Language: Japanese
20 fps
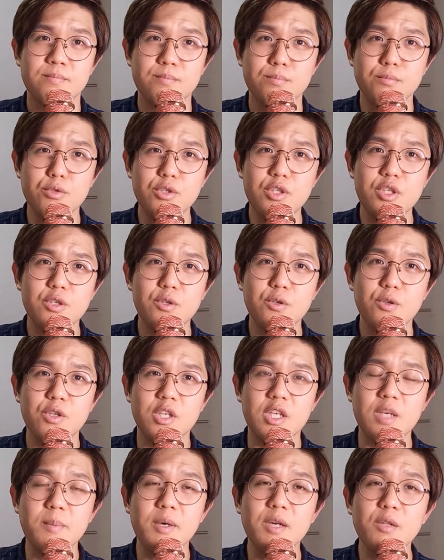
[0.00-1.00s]
むしろ
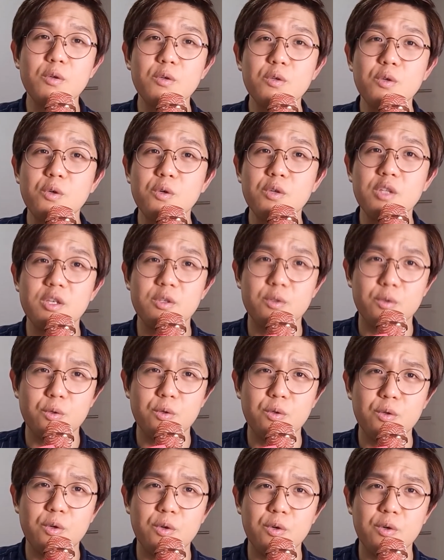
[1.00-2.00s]
今のような状
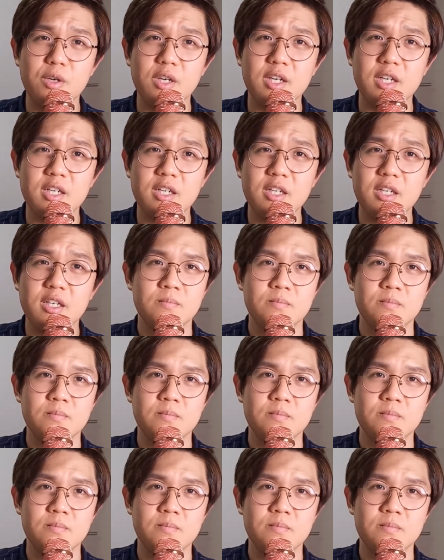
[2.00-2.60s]
況が